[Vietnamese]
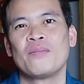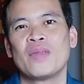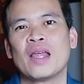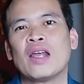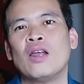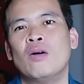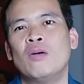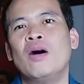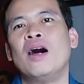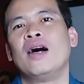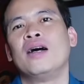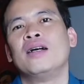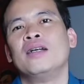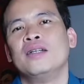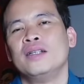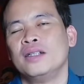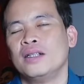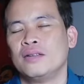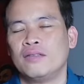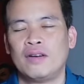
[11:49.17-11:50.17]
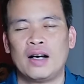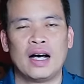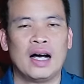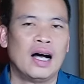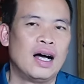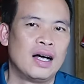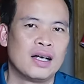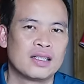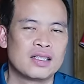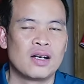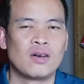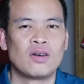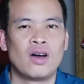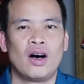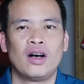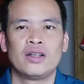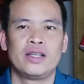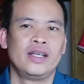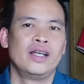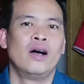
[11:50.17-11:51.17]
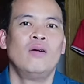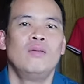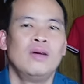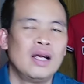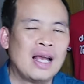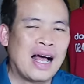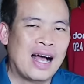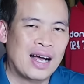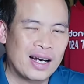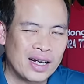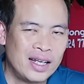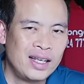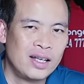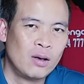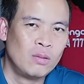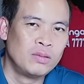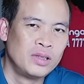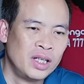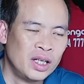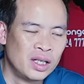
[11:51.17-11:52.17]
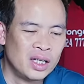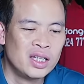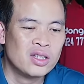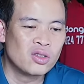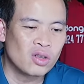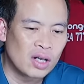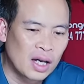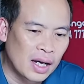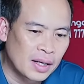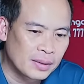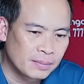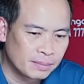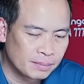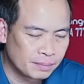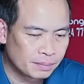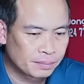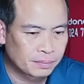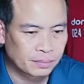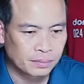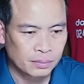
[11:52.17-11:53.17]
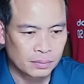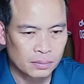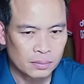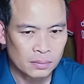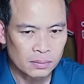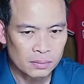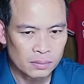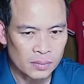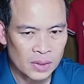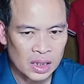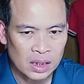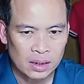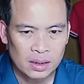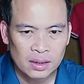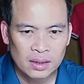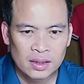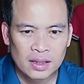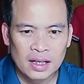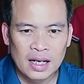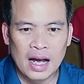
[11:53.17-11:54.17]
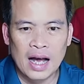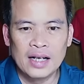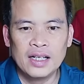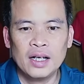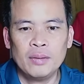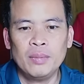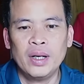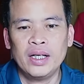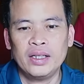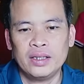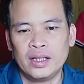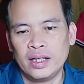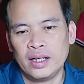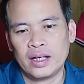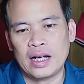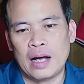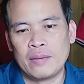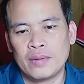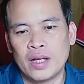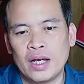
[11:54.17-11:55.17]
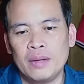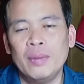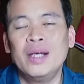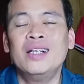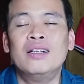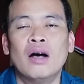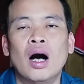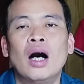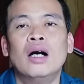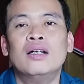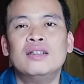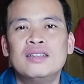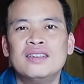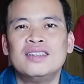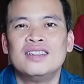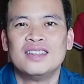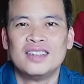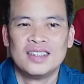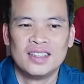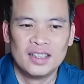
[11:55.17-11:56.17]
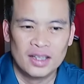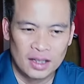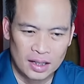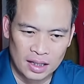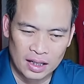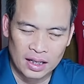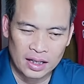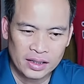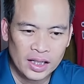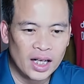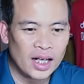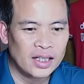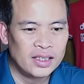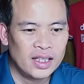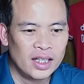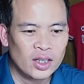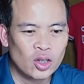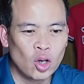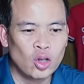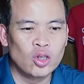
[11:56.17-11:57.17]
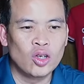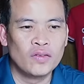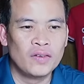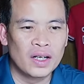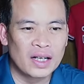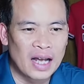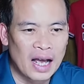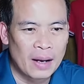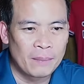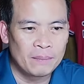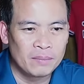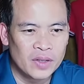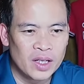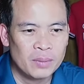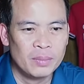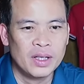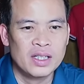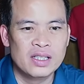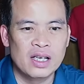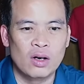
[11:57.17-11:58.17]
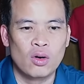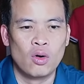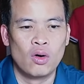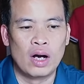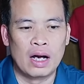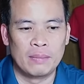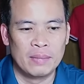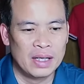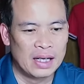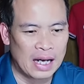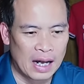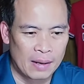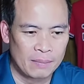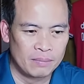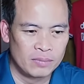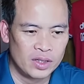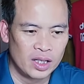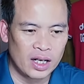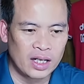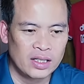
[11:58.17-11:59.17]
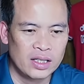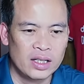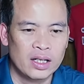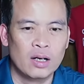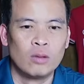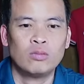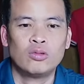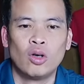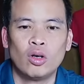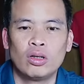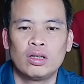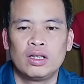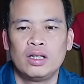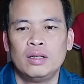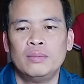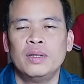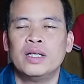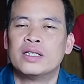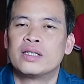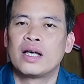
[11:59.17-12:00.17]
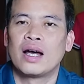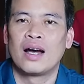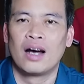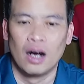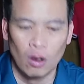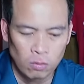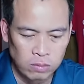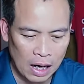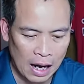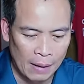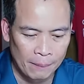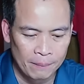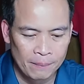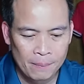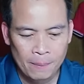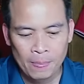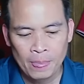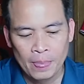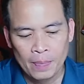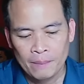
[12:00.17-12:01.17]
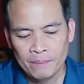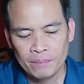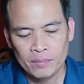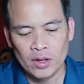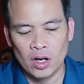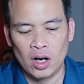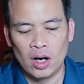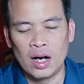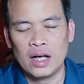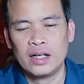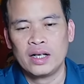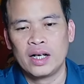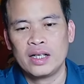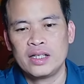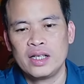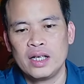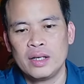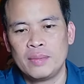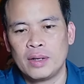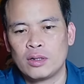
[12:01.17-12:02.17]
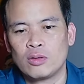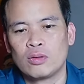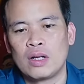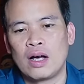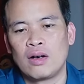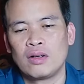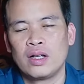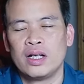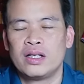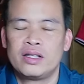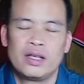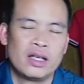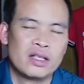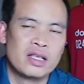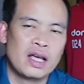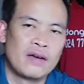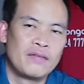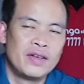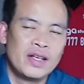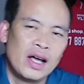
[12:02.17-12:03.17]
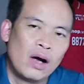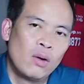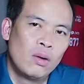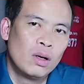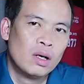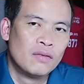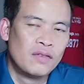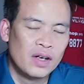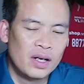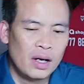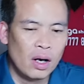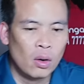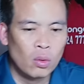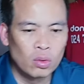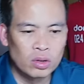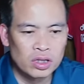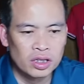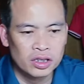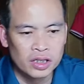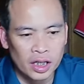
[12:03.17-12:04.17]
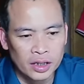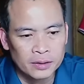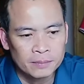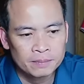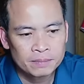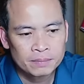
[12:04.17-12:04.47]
đúng không ạ và sau đó thì ông ấy lảng đi ông nhìn đi chỗ khác cá nhân mình thì cảm thấy bình thường à, những cái gì tốt cho Việt Nam thì mình sẽ cố gắng mình làm những cái gì không tốt thì mình sẽ không làm đó là những cái gì mà chúng ta có thể chia sẻ với nhau ở phần đầu của chương trình